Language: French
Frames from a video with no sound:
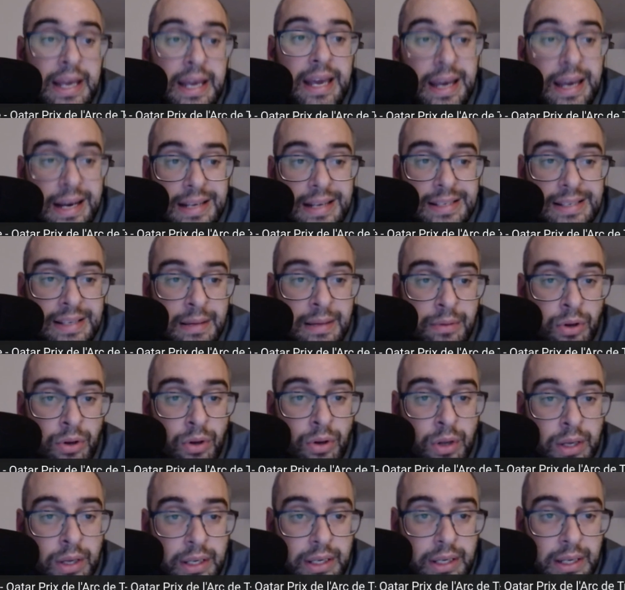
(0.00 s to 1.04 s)
Et récemment,
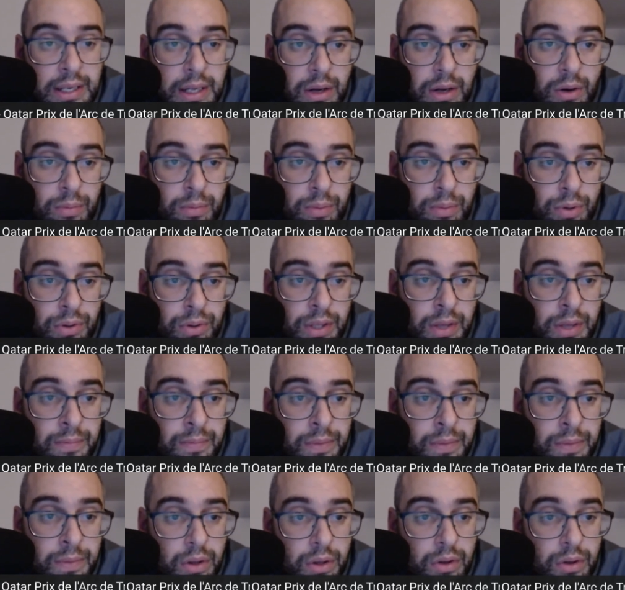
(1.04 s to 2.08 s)
il a remporté
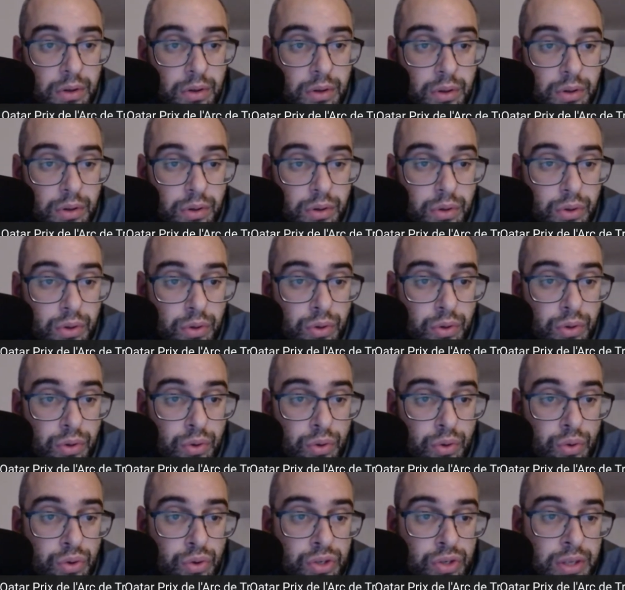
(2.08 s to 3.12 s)

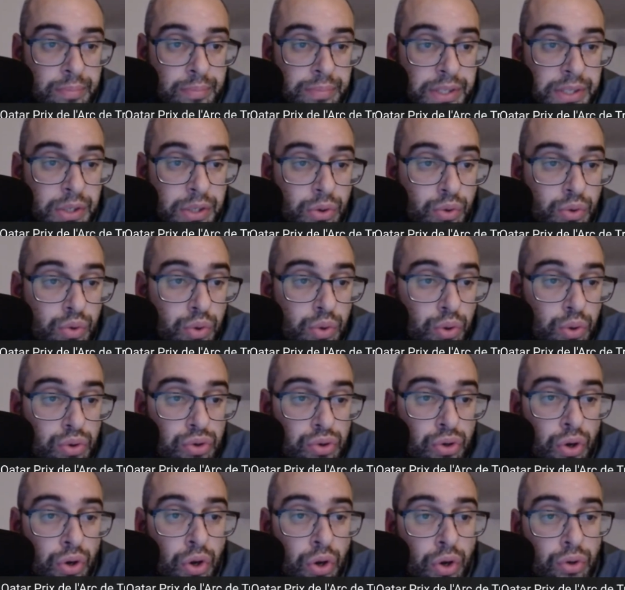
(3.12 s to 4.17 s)
euh, sa petite course